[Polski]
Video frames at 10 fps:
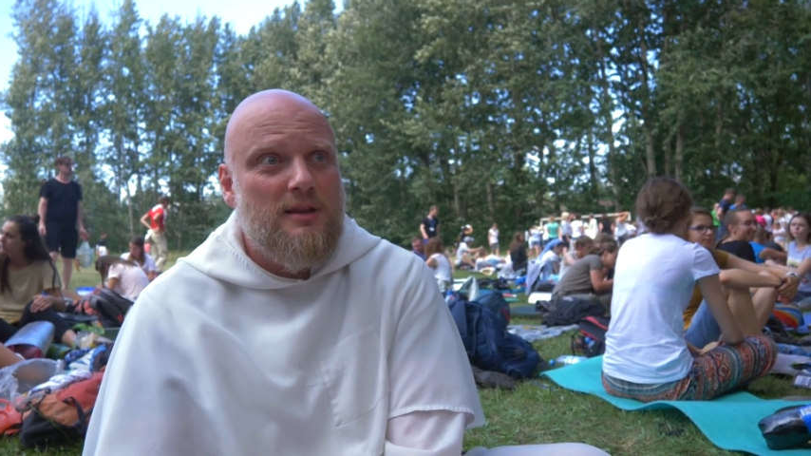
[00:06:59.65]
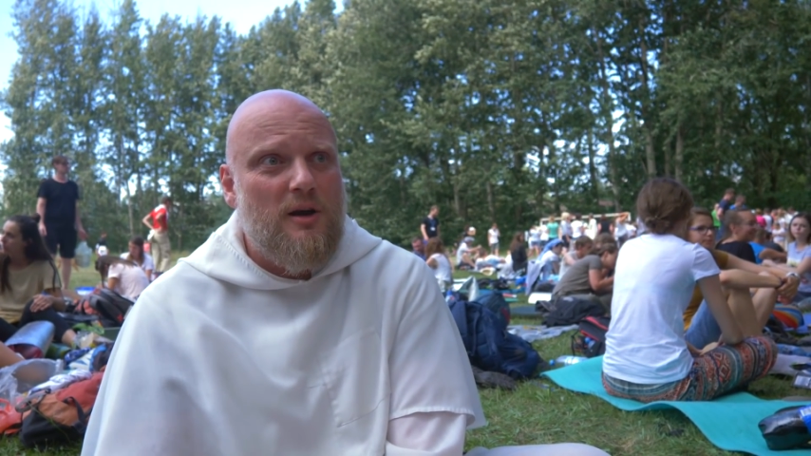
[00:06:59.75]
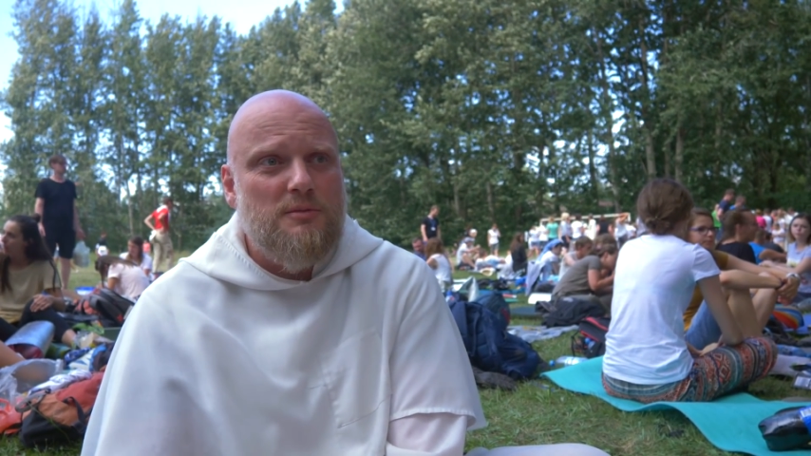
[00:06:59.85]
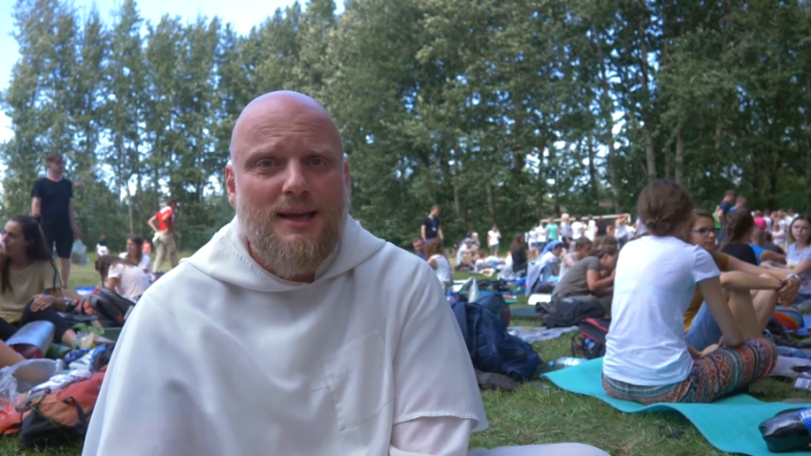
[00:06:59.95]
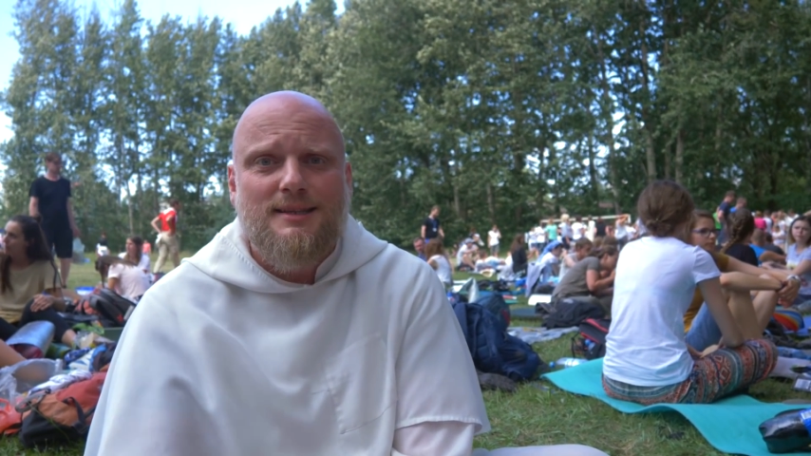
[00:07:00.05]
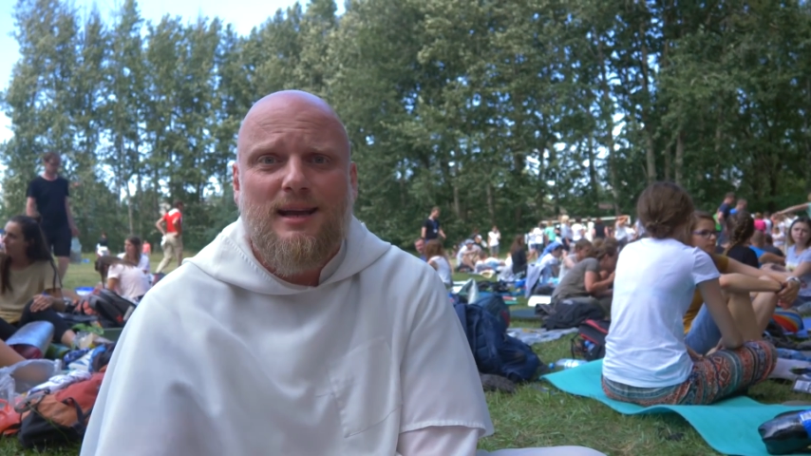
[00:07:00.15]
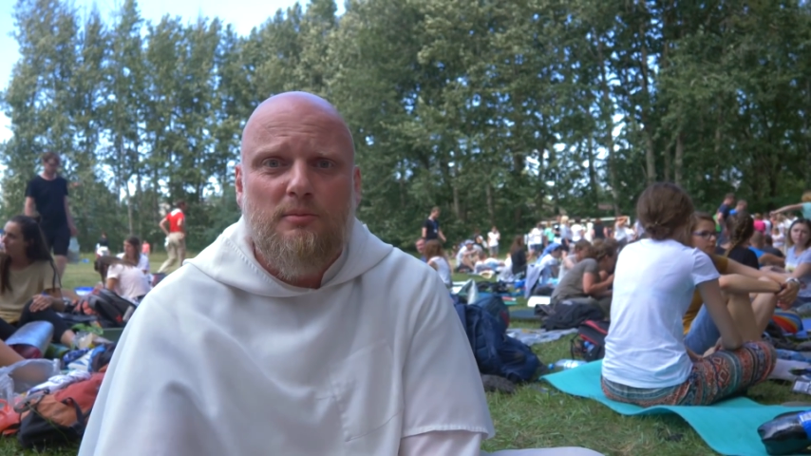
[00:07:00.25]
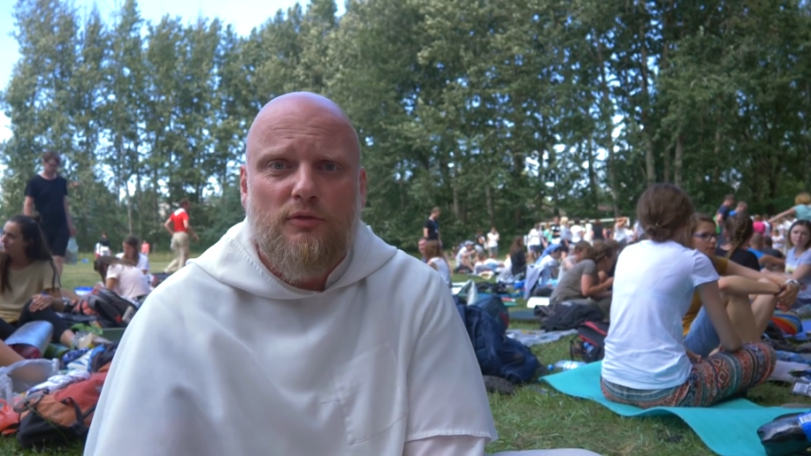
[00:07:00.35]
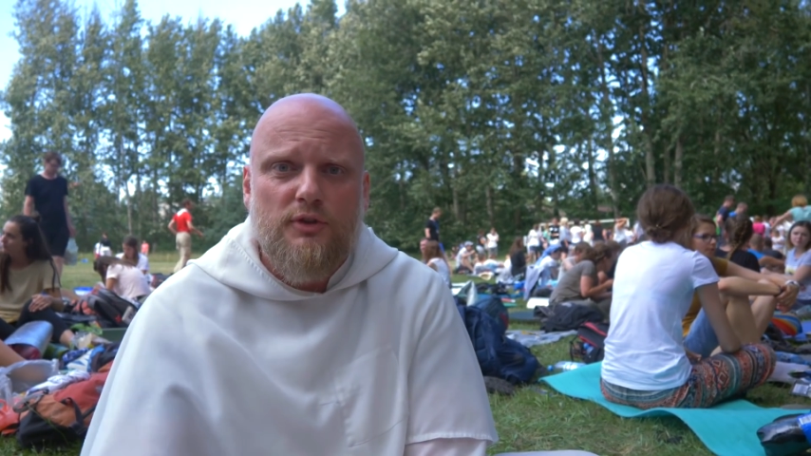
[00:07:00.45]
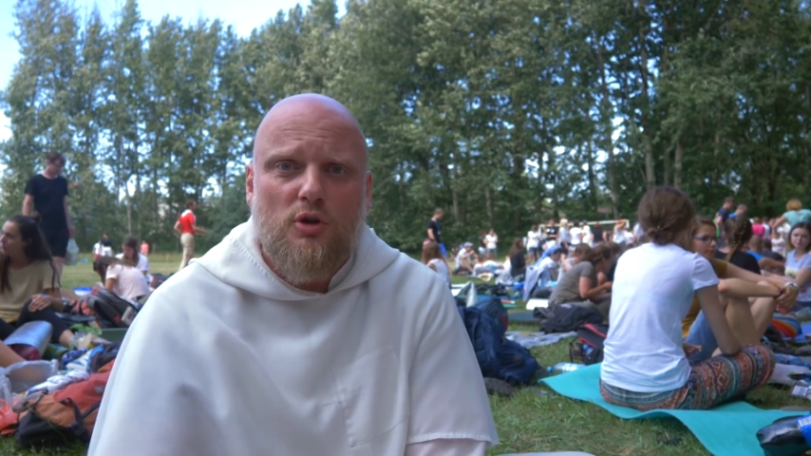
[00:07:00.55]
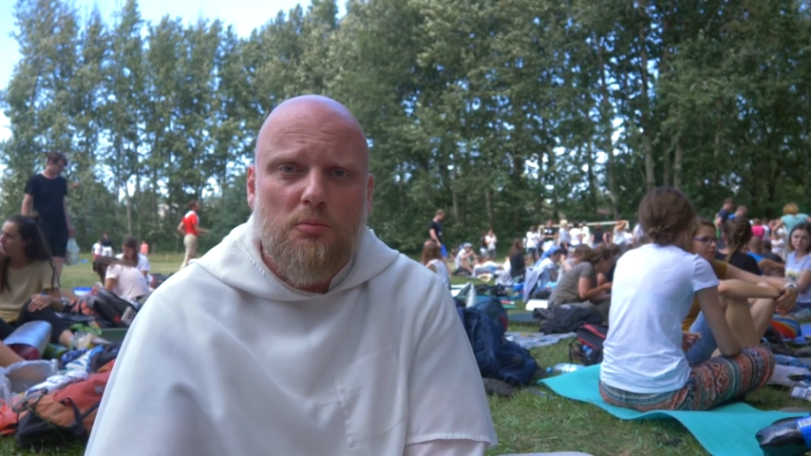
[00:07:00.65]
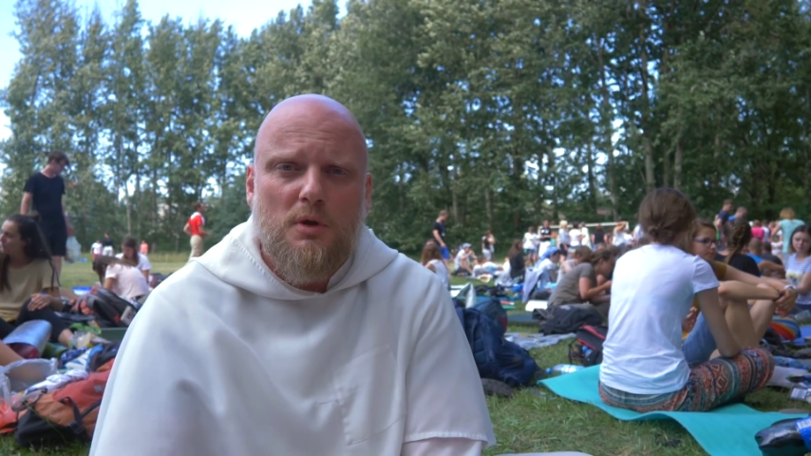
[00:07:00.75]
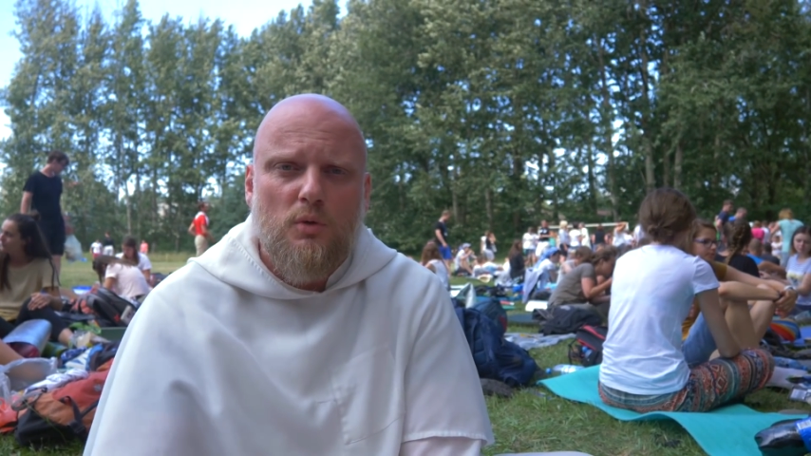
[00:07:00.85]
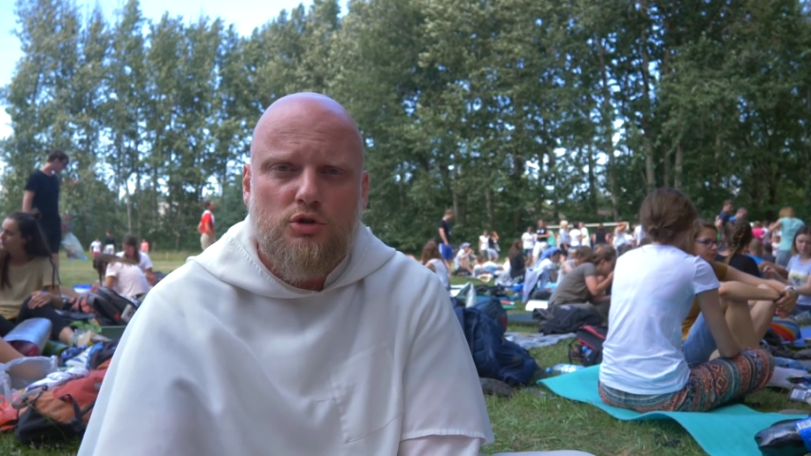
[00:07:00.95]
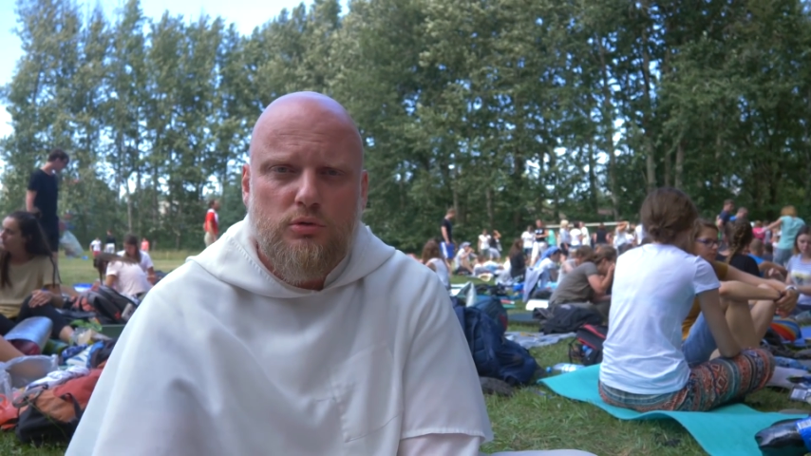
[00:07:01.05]
dają niesamowitą
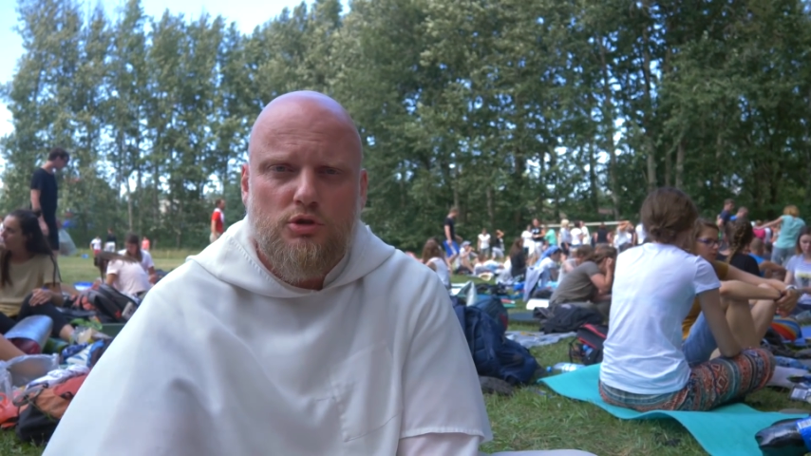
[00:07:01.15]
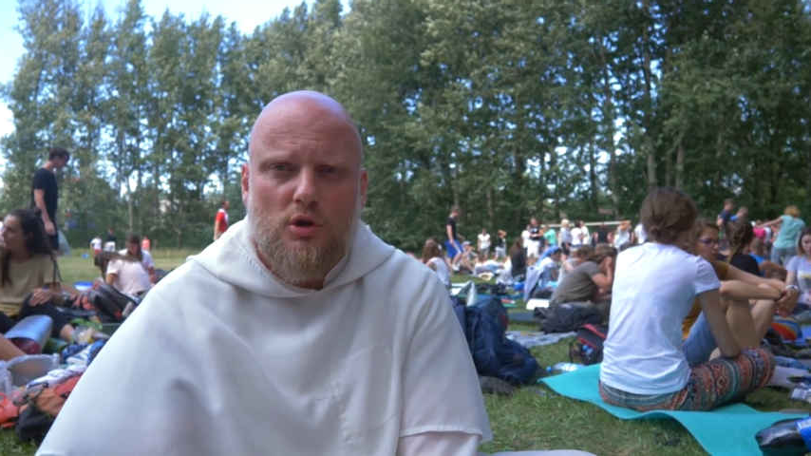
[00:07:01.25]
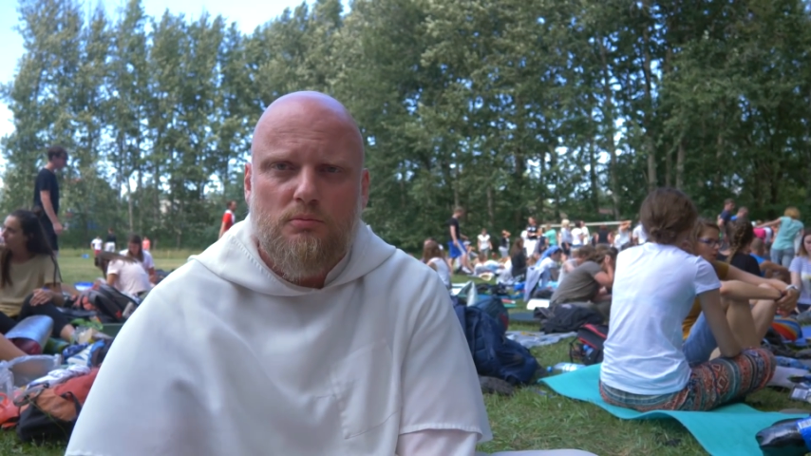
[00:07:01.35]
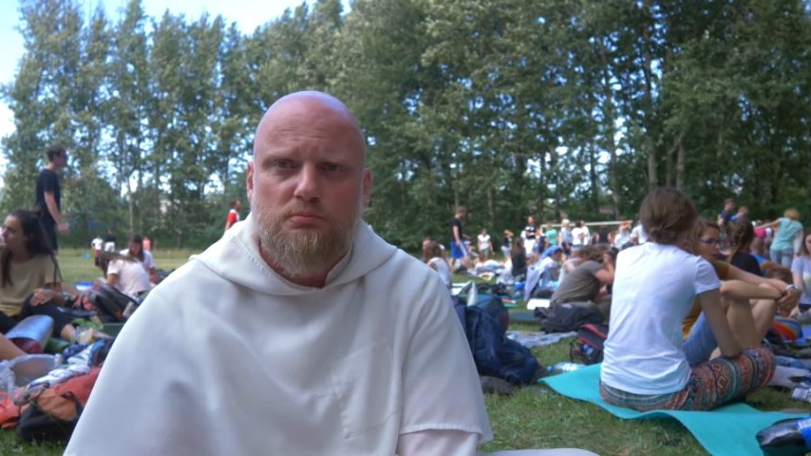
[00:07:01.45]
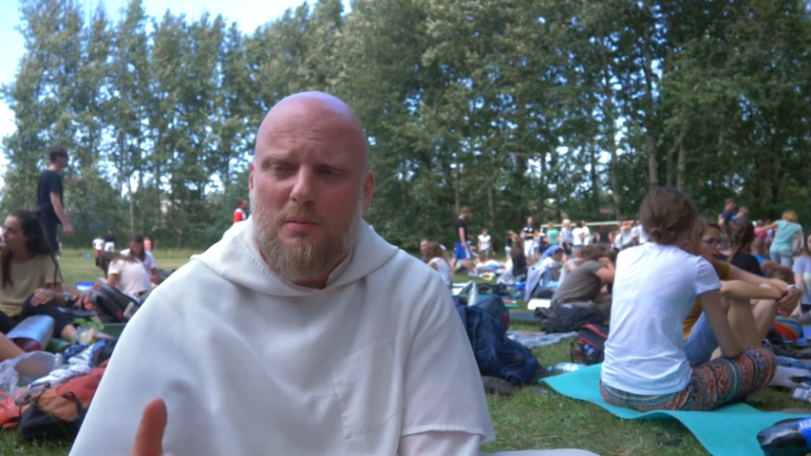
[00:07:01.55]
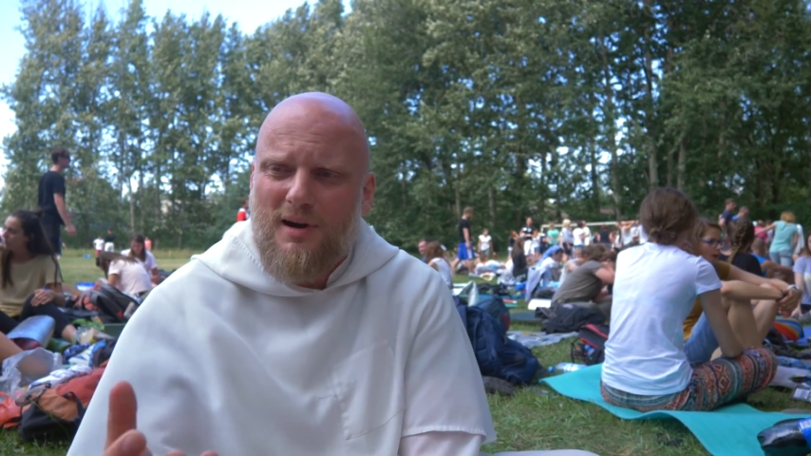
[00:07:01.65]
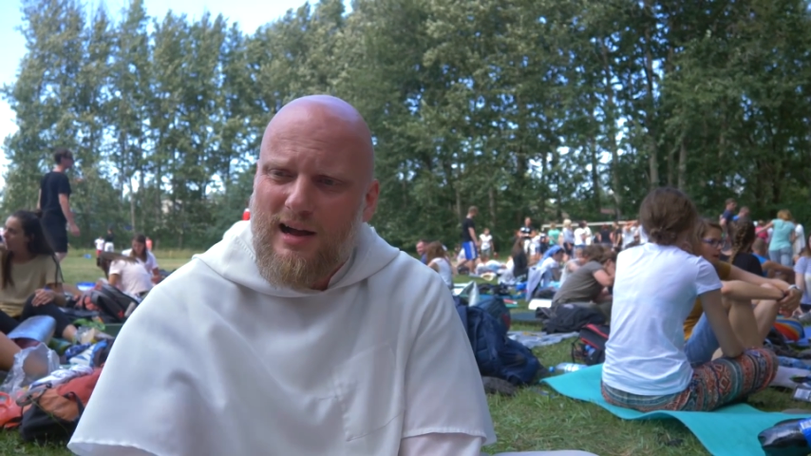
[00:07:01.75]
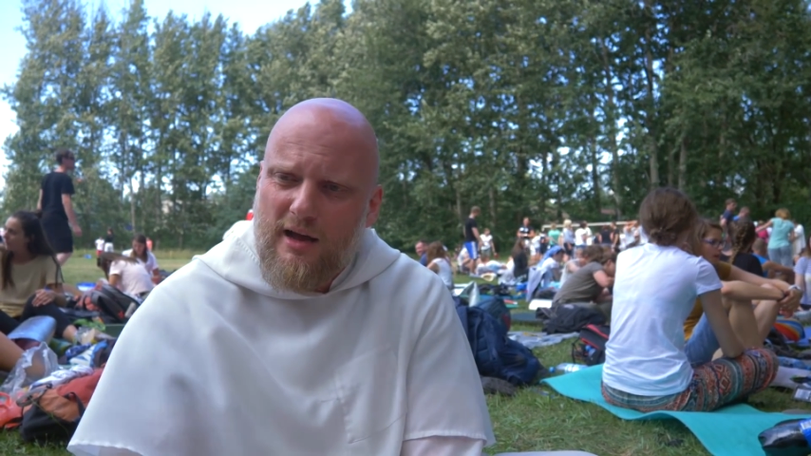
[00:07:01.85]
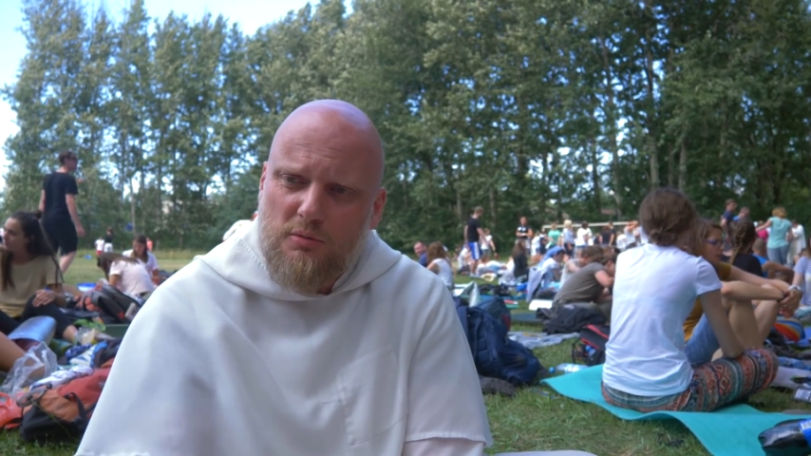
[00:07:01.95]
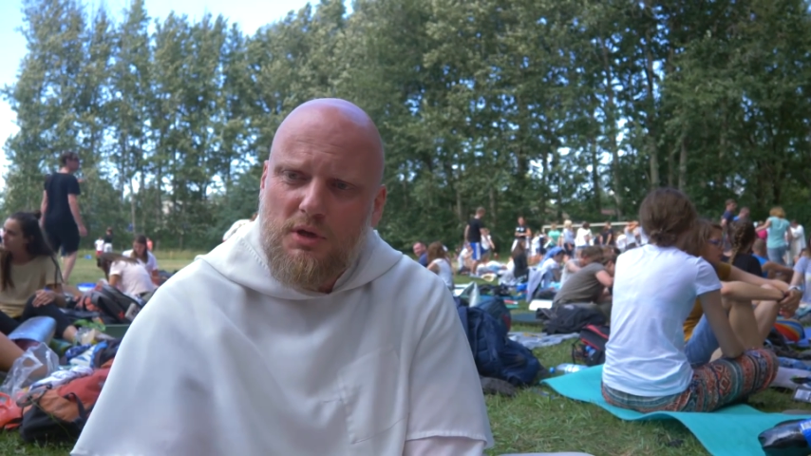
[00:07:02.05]
miłość ludziom, pomagają